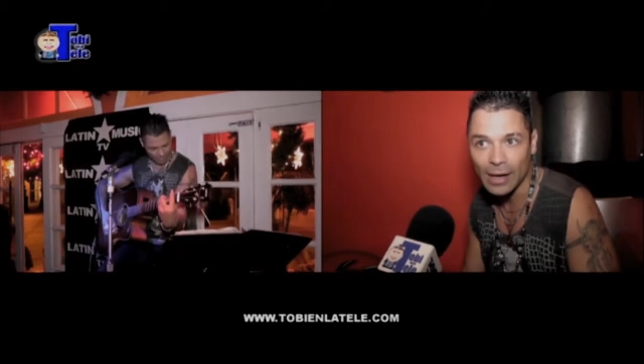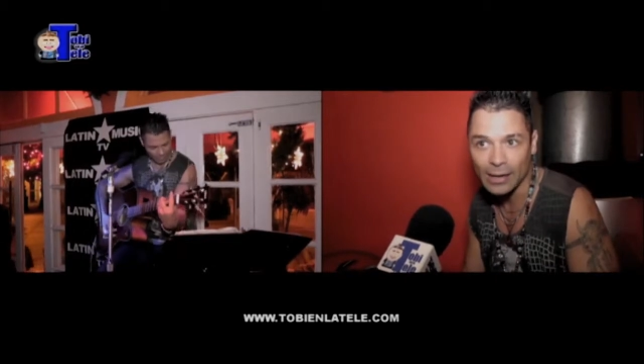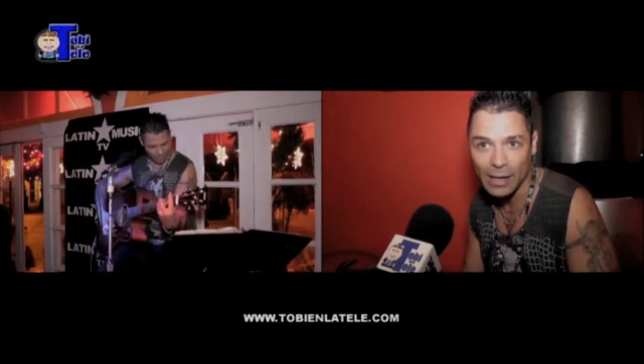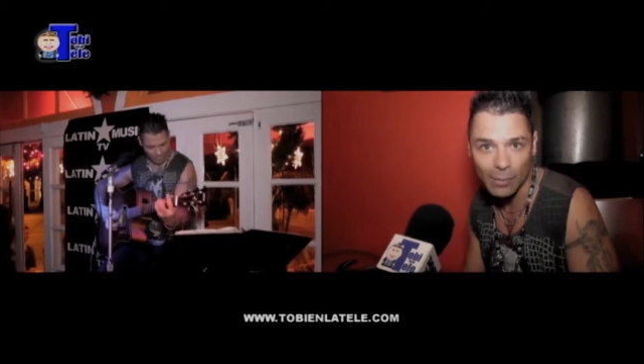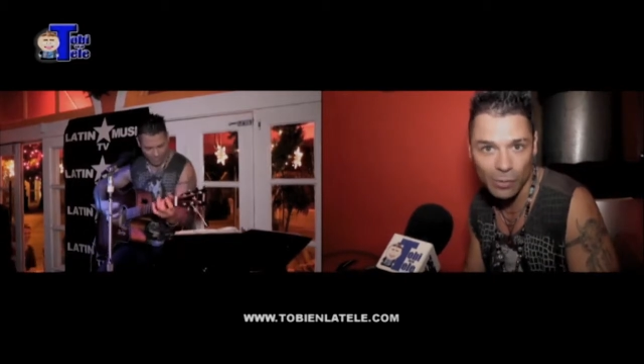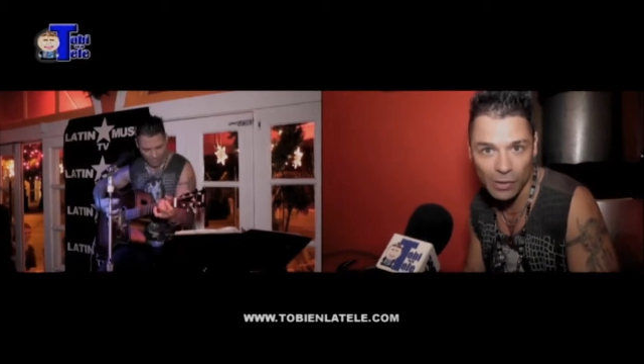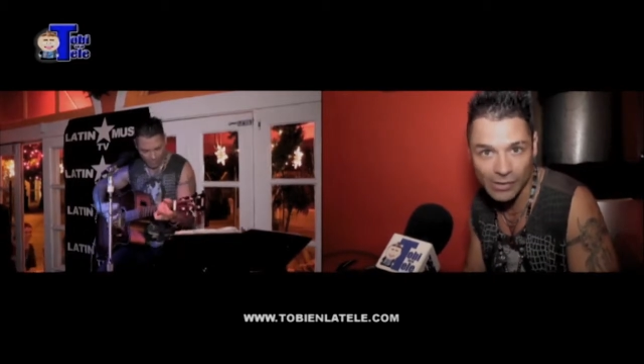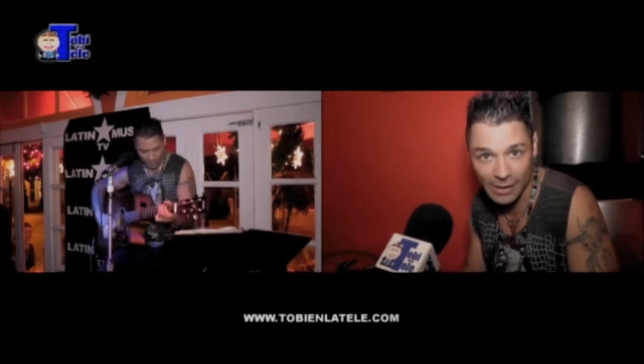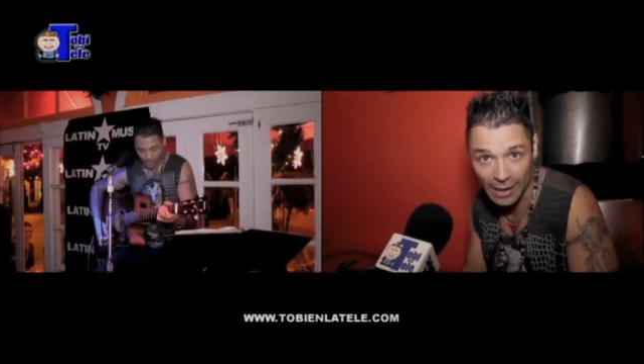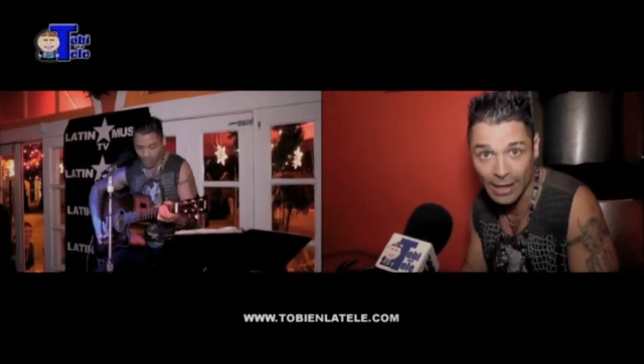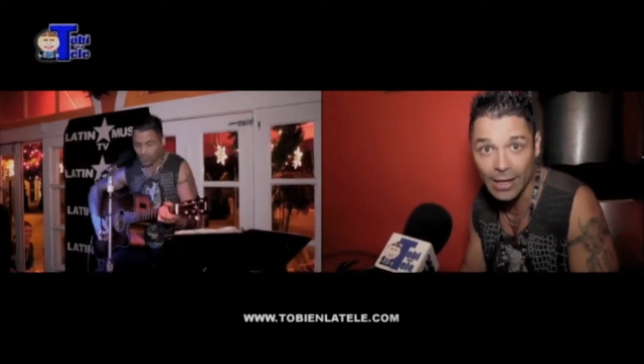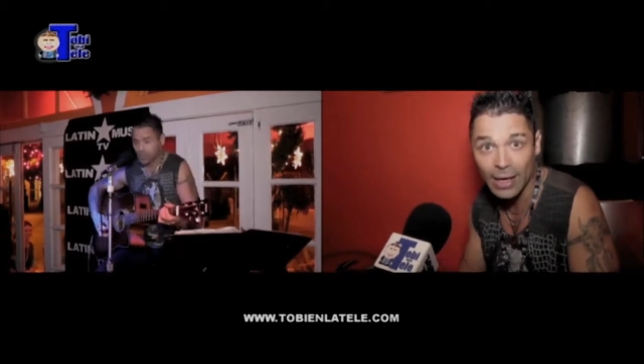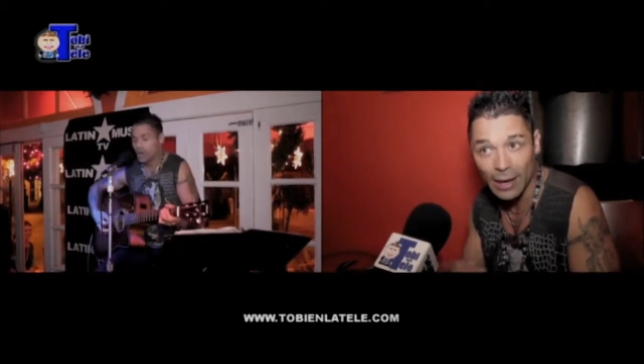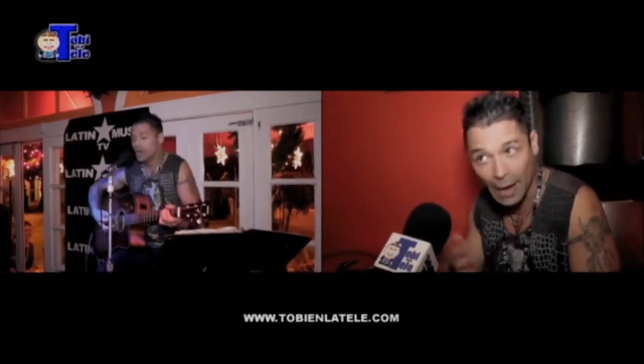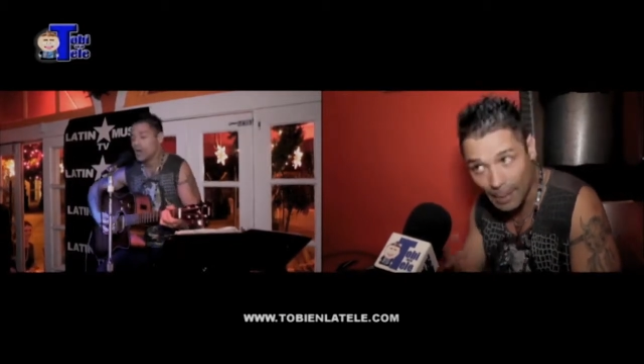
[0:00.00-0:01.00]
Tratamos de
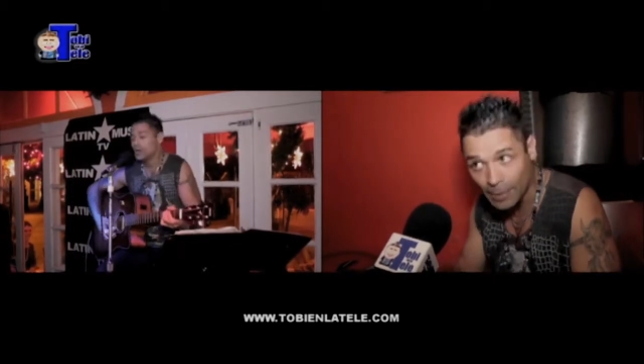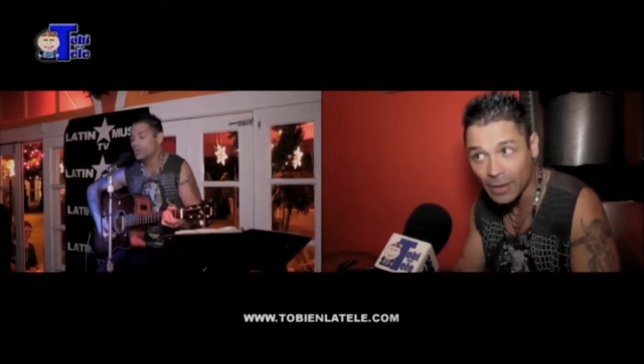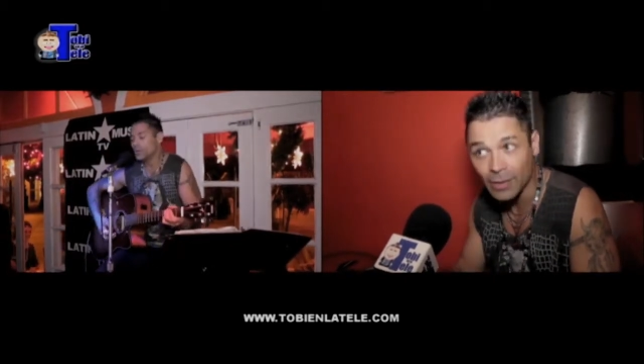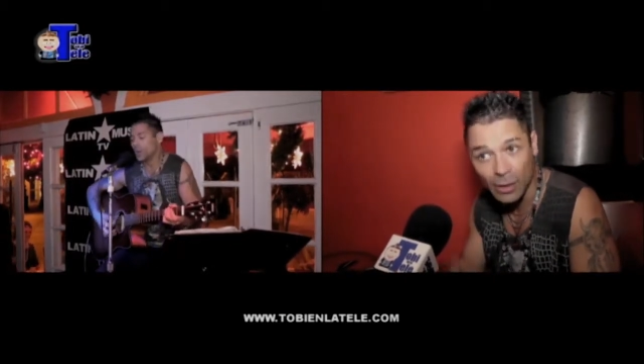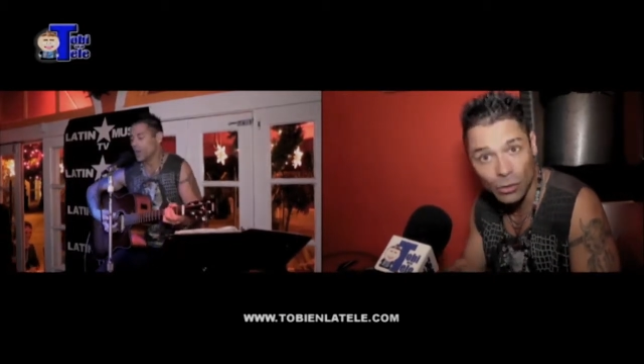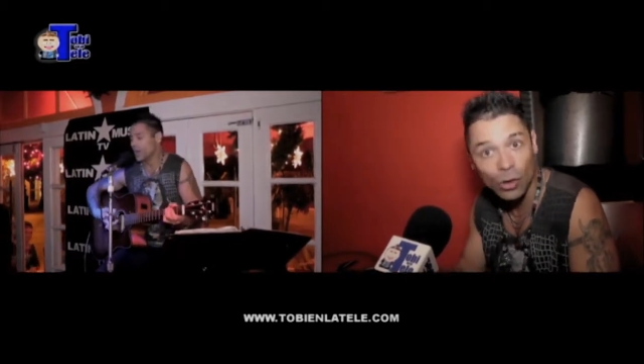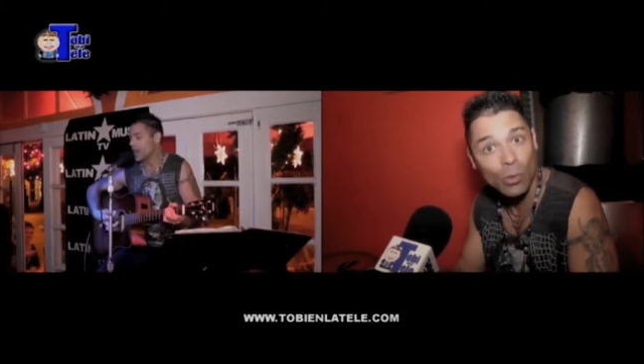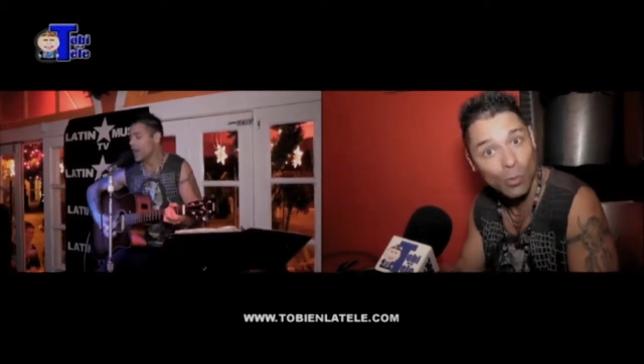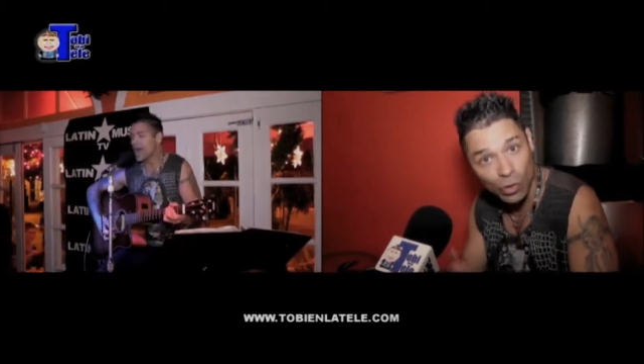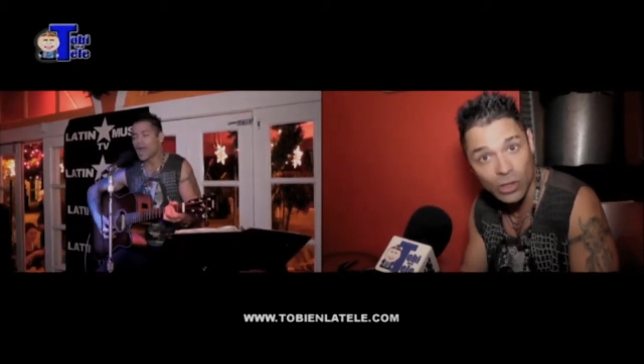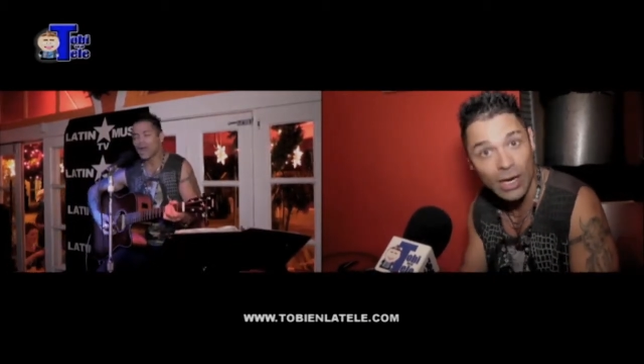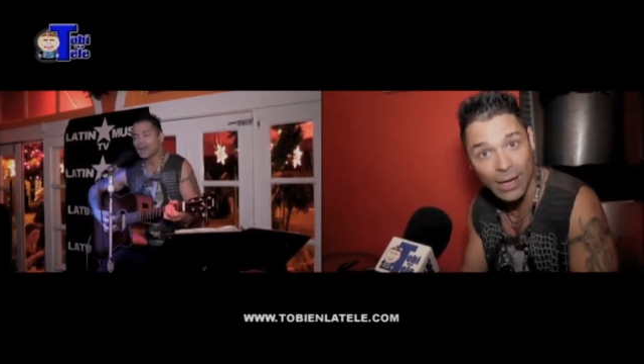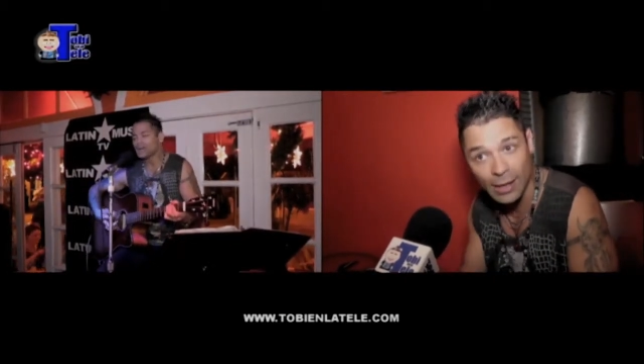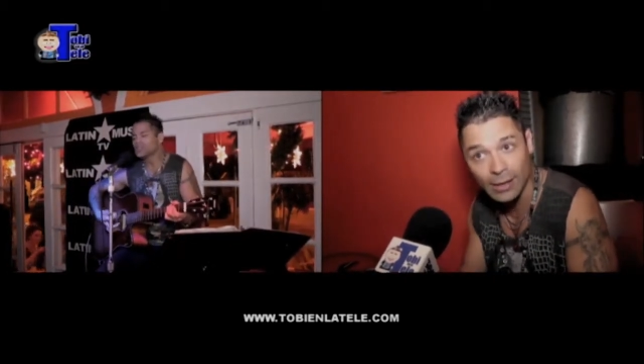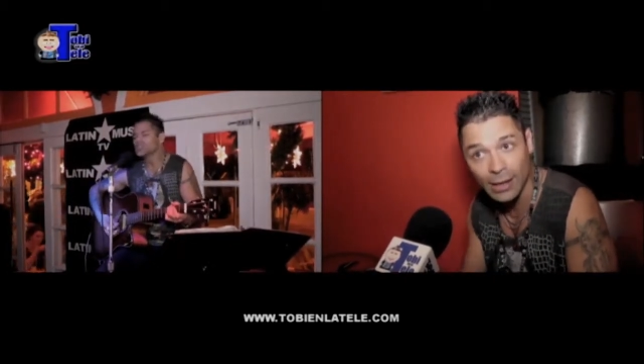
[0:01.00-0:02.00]
seguir aprendiendo de
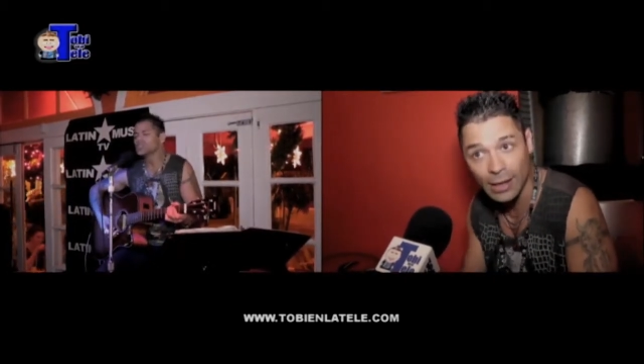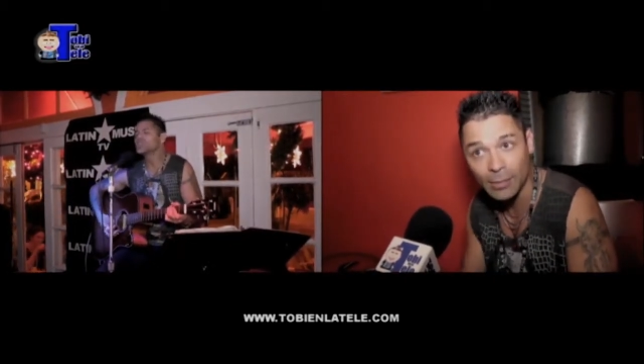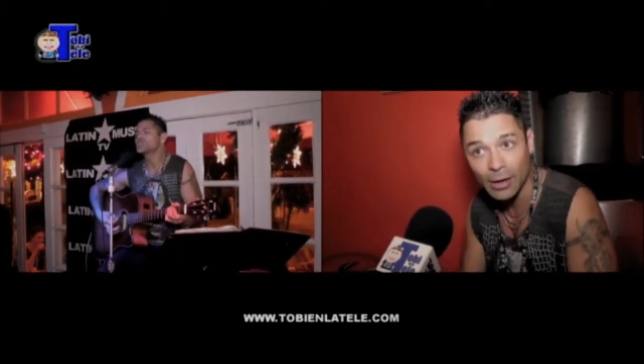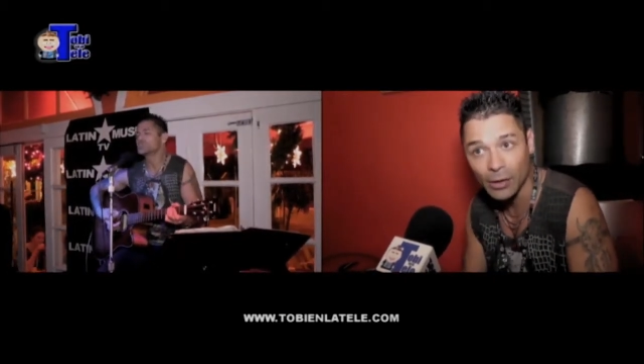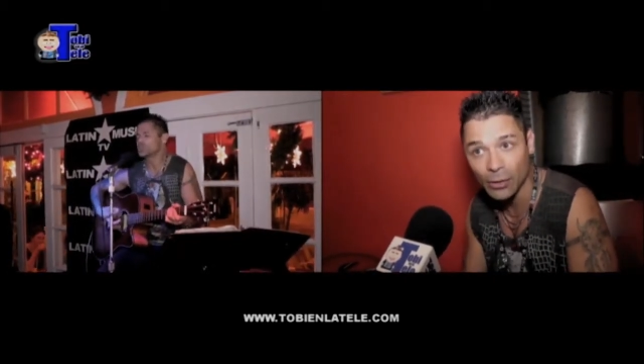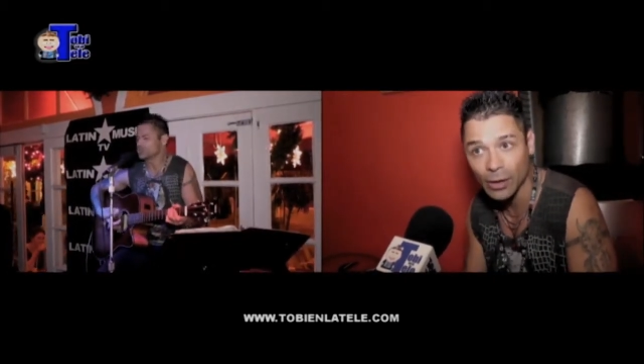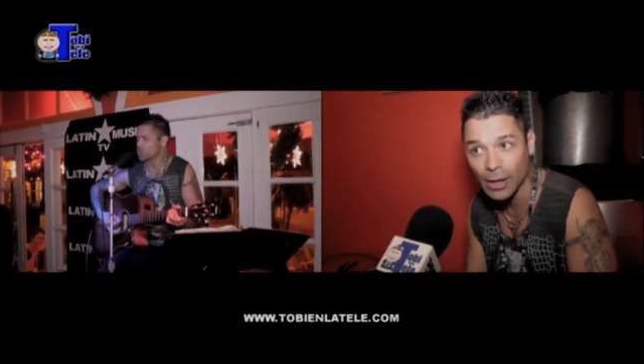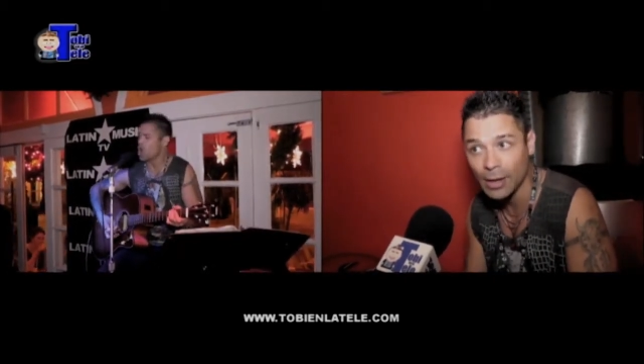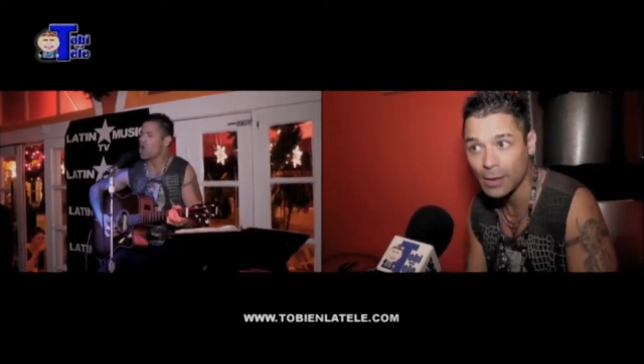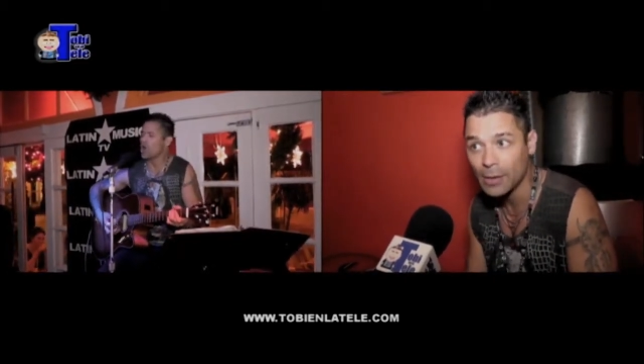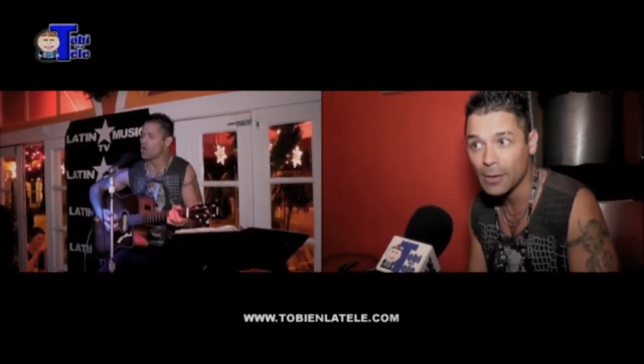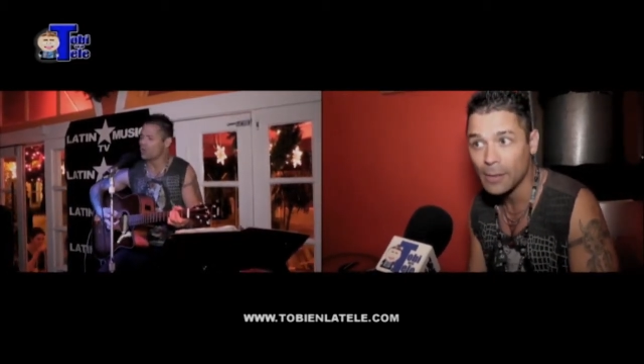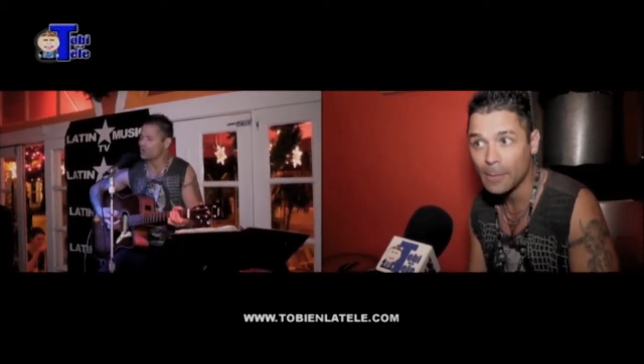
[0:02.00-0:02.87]
mucha gente que me rodea.